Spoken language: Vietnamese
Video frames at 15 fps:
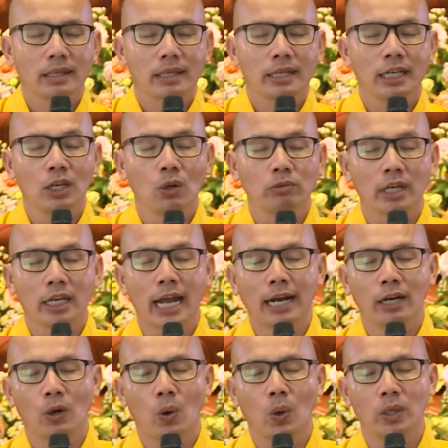Khi lúc thầy
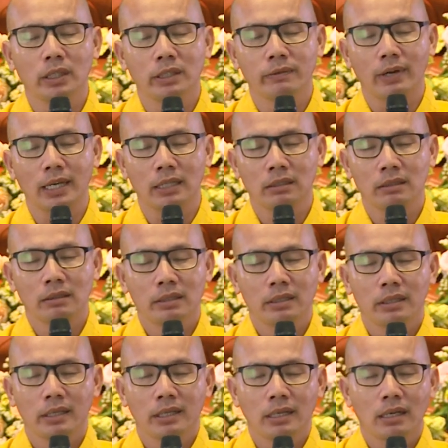đang ngồi như vậy,
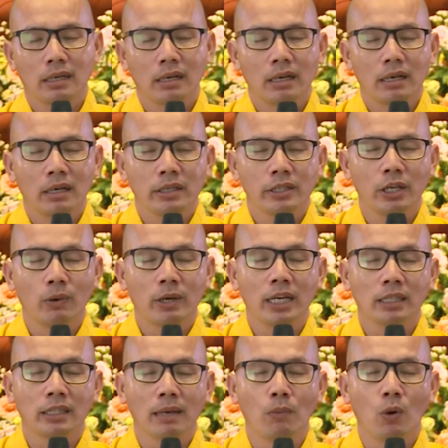nhiều
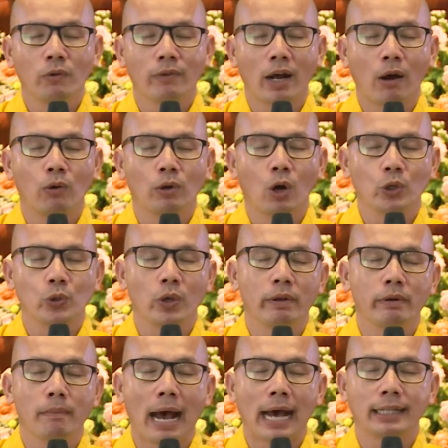khi thầy muốn vào nói chuyện
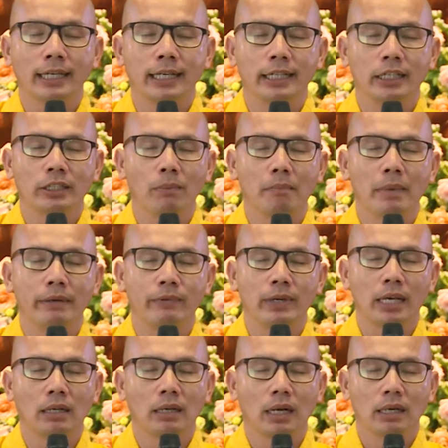với ba thầy ở trong bệnh
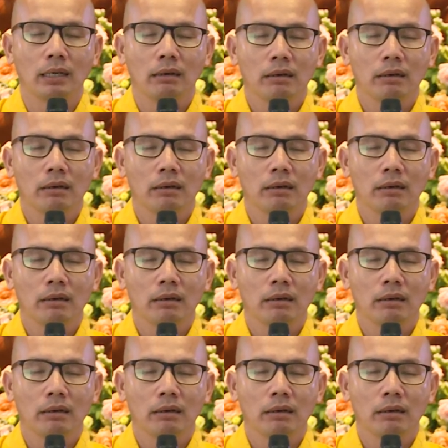viện á.